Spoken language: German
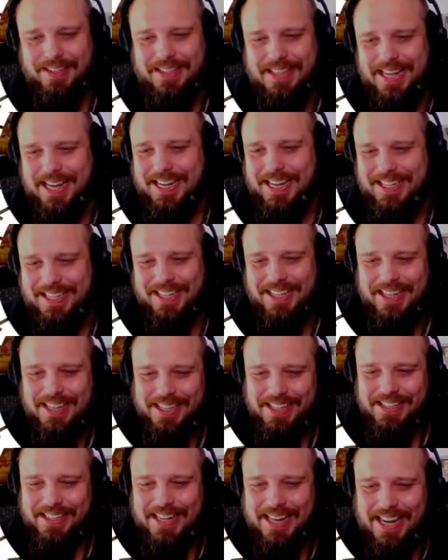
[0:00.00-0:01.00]
der, hat,
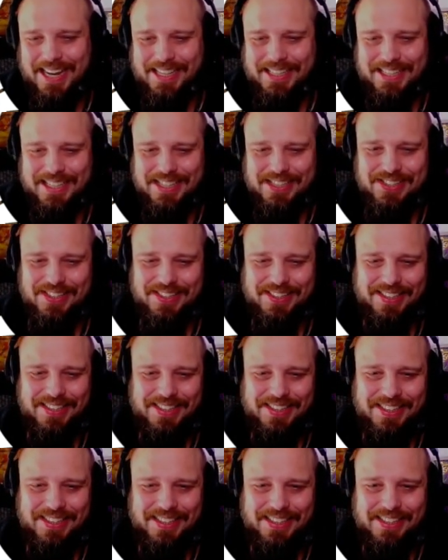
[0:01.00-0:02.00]
der hat ja
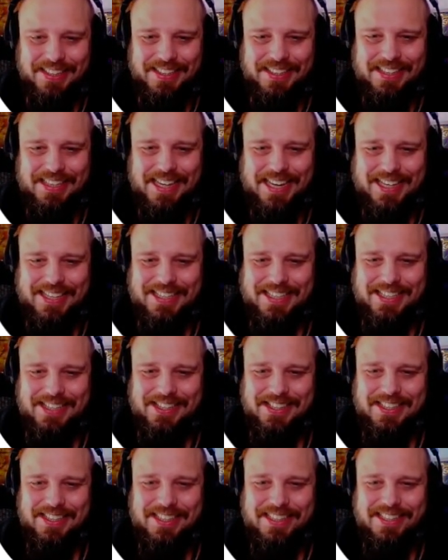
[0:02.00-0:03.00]
schon, der hat ja
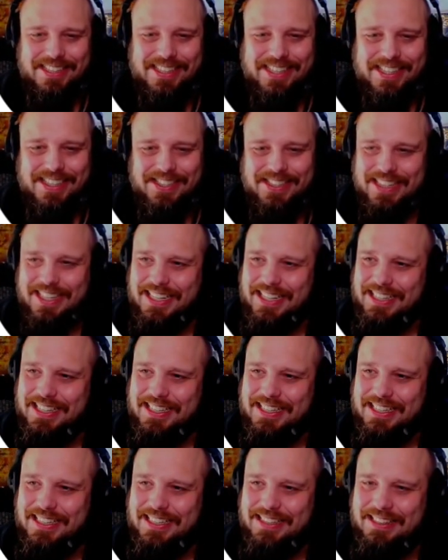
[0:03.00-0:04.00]
schon hier einen
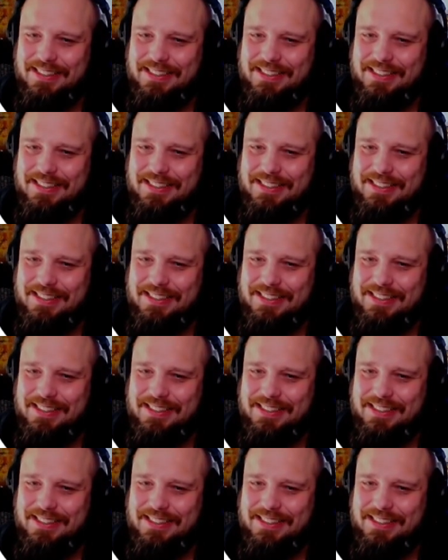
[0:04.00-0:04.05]
Hirnschaden, ne?